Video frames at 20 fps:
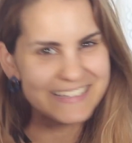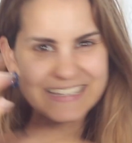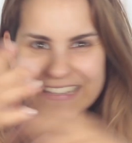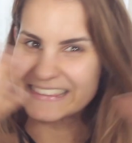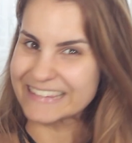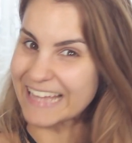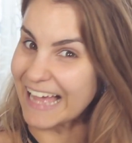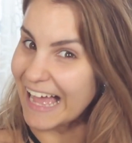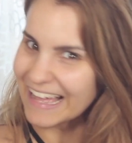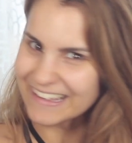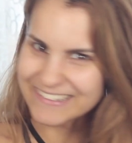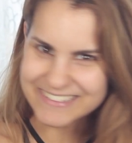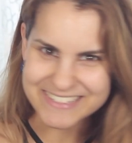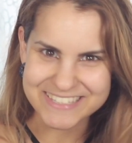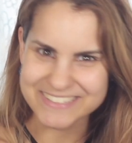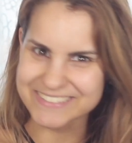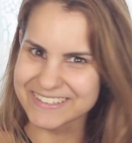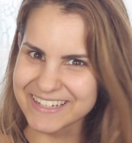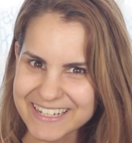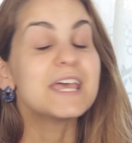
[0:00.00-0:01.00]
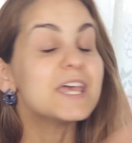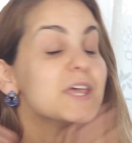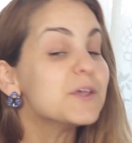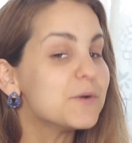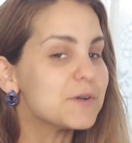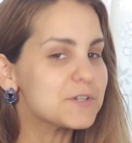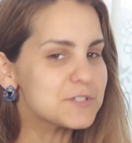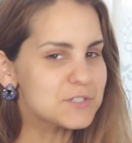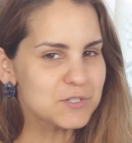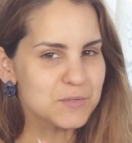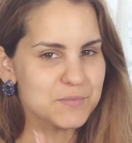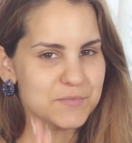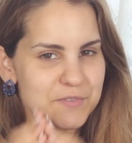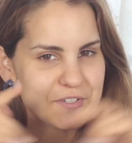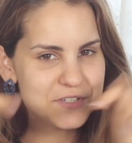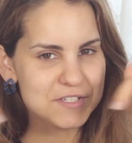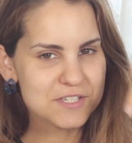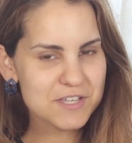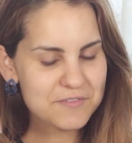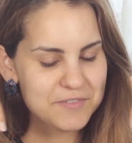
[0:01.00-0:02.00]
Estão a saber? E hoje, como
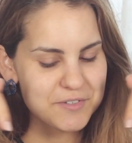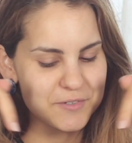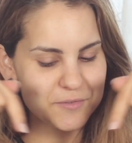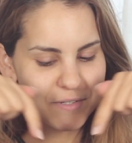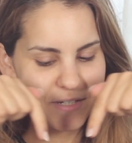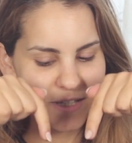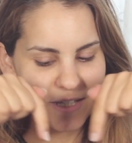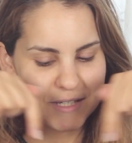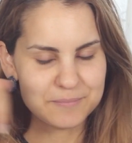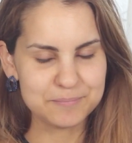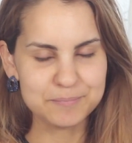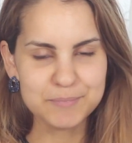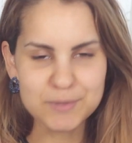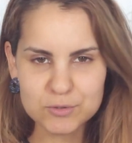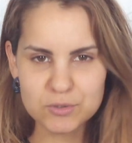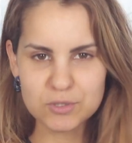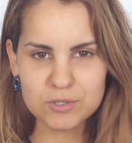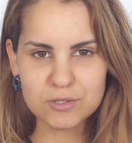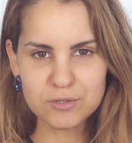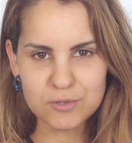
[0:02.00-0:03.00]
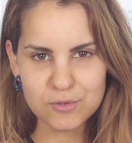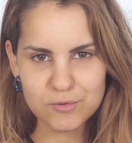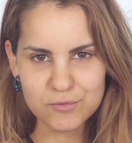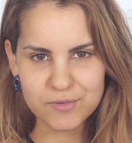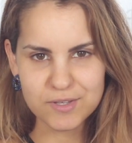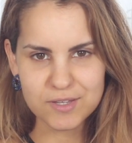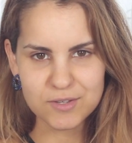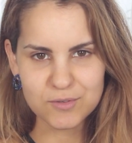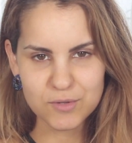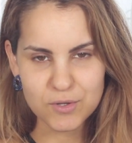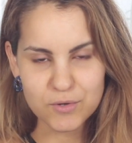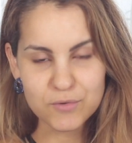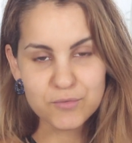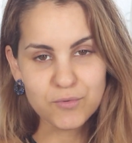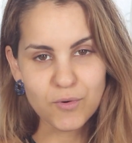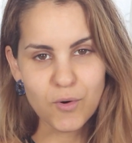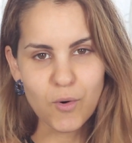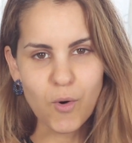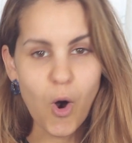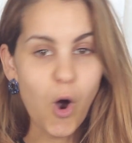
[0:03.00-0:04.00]
vocês já viram aqui pelo título do vídeo, eu
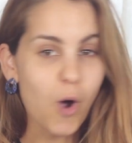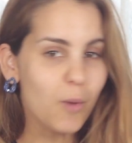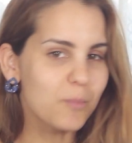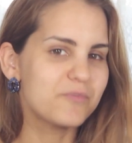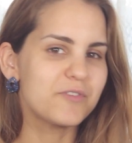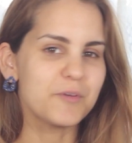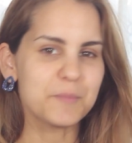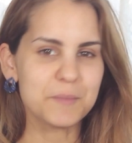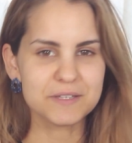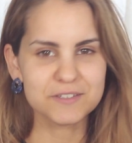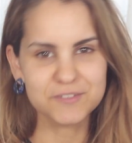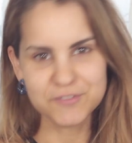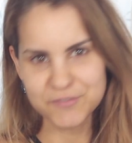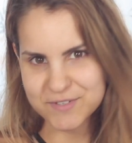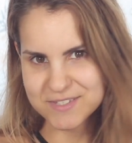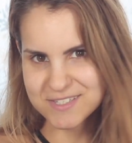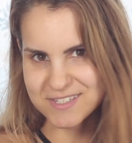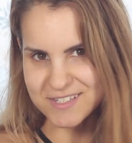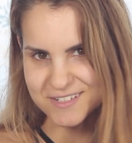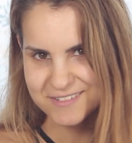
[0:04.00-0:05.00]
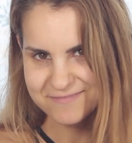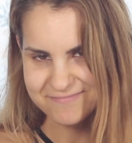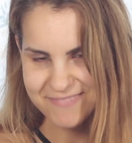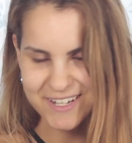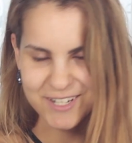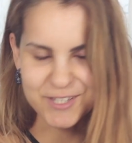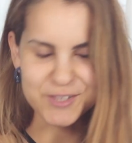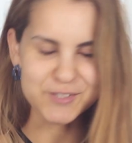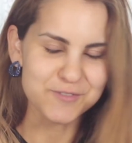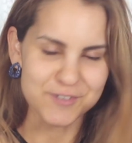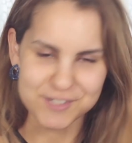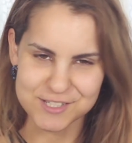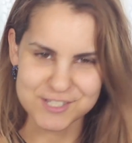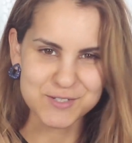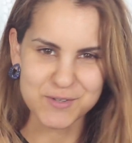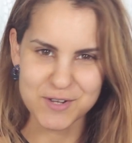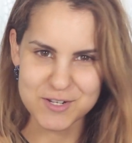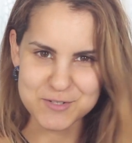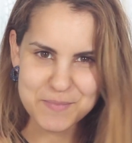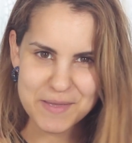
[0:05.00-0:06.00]
vou obviamente fazer aquilo que vocês
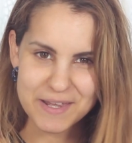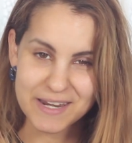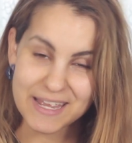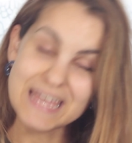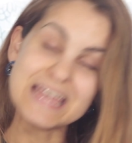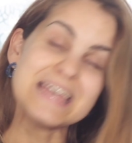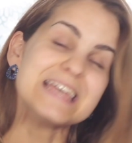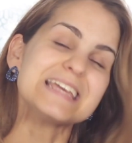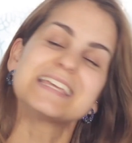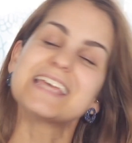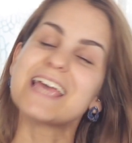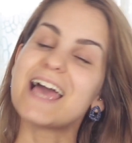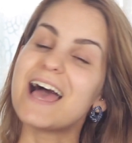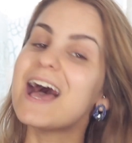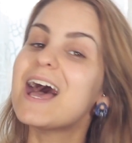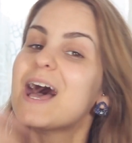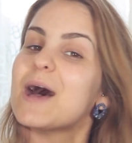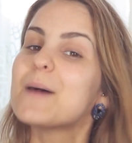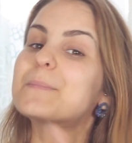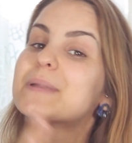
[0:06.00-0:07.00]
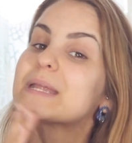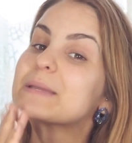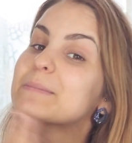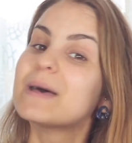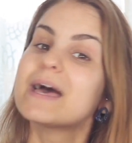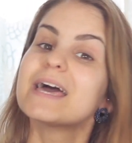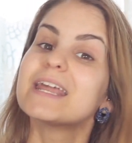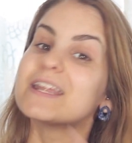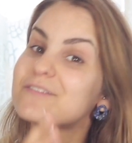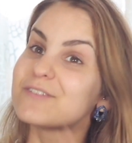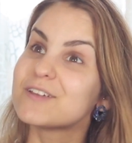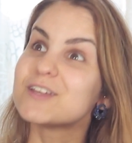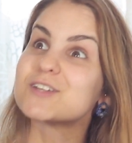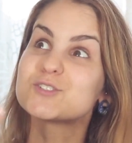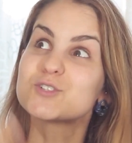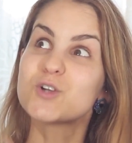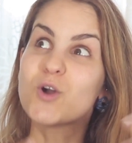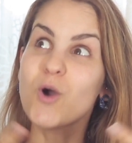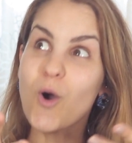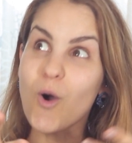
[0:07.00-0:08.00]
estão à espera, que é a primeira
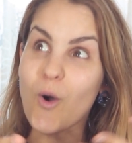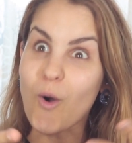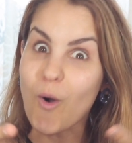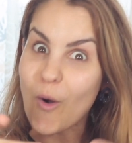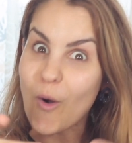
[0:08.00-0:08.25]
vez com